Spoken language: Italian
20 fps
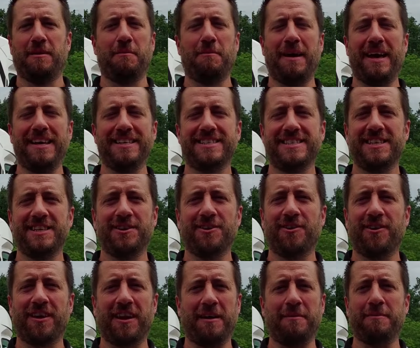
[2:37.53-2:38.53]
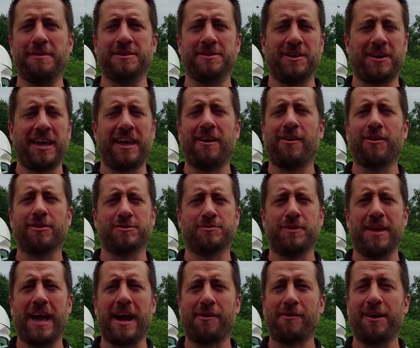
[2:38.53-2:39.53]
Beh signore, mi sa che il
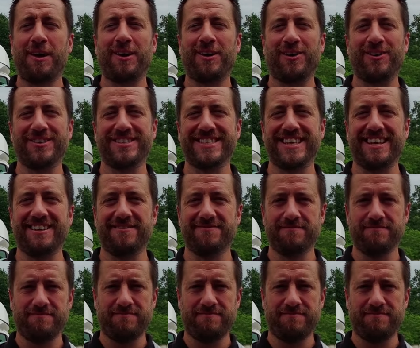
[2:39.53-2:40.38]
ha qualcosa.